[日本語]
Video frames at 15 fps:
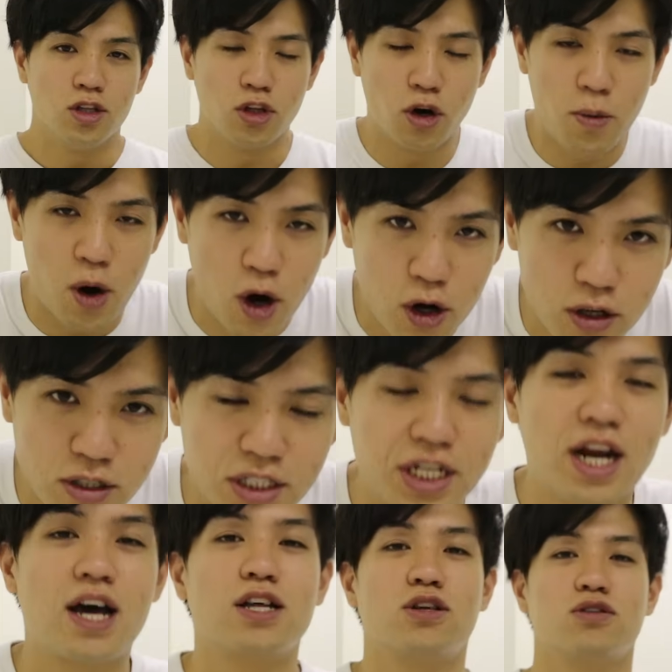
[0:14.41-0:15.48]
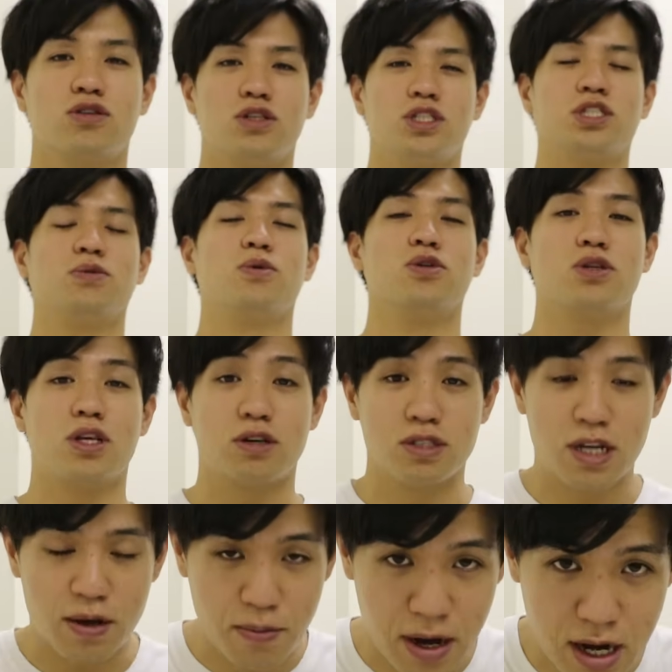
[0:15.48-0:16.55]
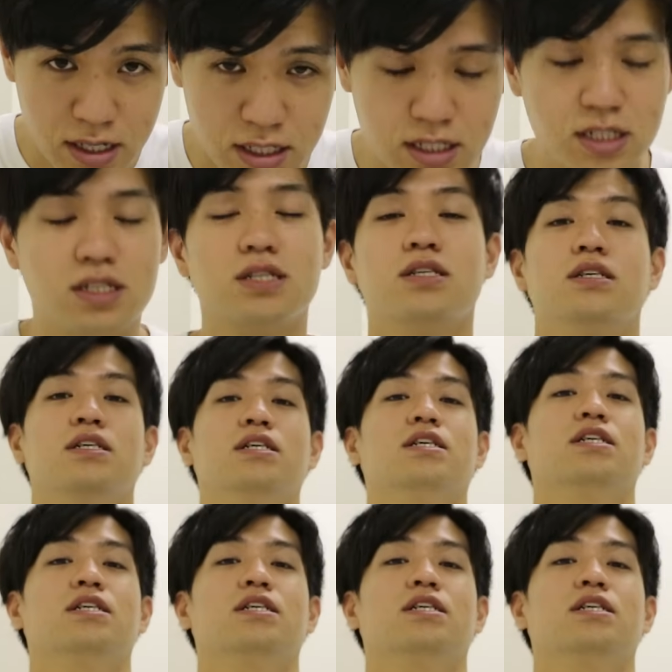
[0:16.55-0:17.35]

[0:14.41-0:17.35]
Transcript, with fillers: どうも、ジェラードンの西本でございます。